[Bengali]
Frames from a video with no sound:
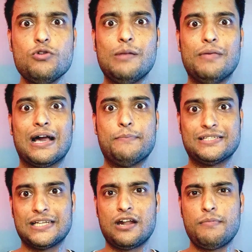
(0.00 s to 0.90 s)
টুয়েলভ
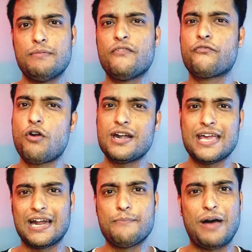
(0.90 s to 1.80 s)
মেগাপিক্সেলের হবে এবং
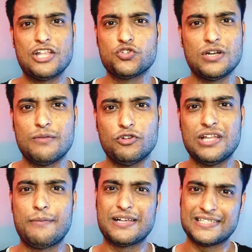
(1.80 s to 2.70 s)
ফ্রন্টে এখানে পাঞ্চলের
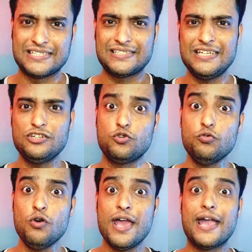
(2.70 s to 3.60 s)
মধ্যে আমরা সিক্সটিন টু
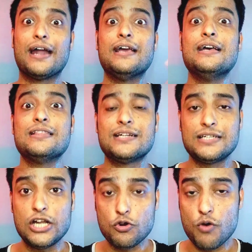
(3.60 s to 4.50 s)
এখানে
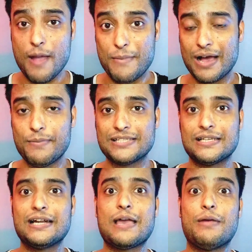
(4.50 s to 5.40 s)
থার্টি টু
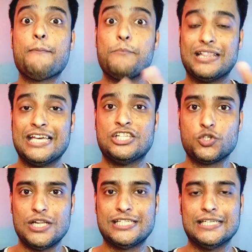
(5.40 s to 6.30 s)
মেগাপিক্সেলের ক্যামেরা পেতে
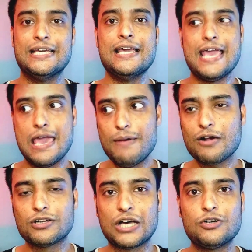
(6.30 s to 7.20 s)
চলেছি এবার
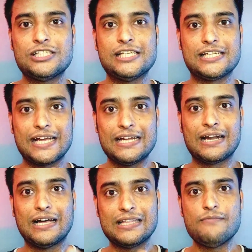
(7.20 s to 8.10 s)
কথা হচ্ছে যেটা কিনা
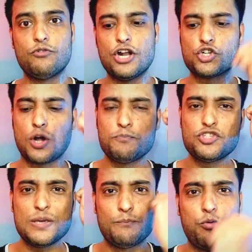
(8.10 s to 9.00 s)
নাথিং ফোনের
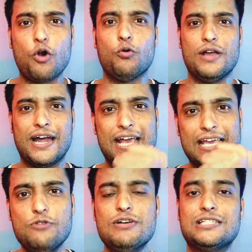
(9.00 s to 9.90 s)
সবচেয়ে বড় এখানে
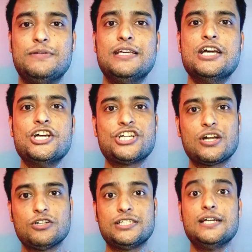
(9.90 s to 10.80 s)
ইউএসবি
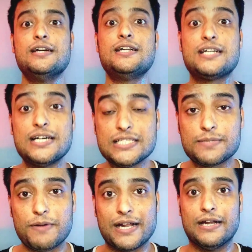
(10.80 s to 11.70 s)
সেটা হচ্ছে
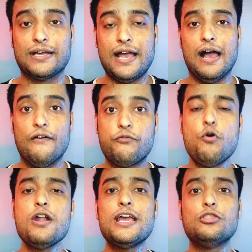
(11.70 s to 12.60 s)
ট্রান্সপারেন্ট হ্যাঁ
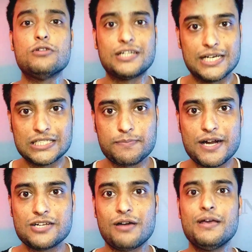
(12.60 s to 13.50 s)
ফোন কিন্তু
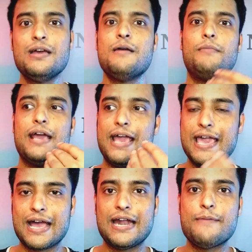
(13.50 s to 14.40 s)
ট্রান্সপারেন্ট হবে মানে
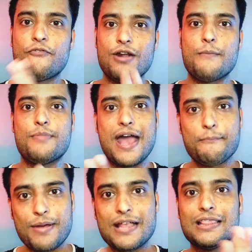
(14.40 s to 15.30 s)
এখানে ফোনের ব্যাক
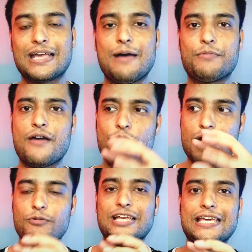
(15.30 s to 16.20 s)
প্যানেল থেকে আপনারা
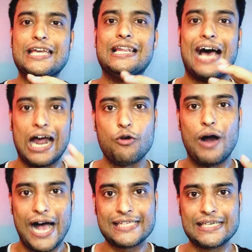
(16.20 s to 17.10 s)
ফোনের মধ্যে কি কি লাগানো
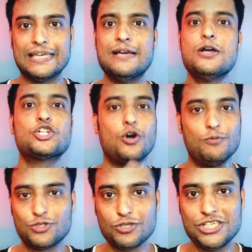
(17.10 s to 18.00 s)
আছে
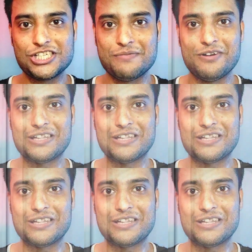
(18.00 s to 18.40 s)
সমস্ত জিনিসের আমি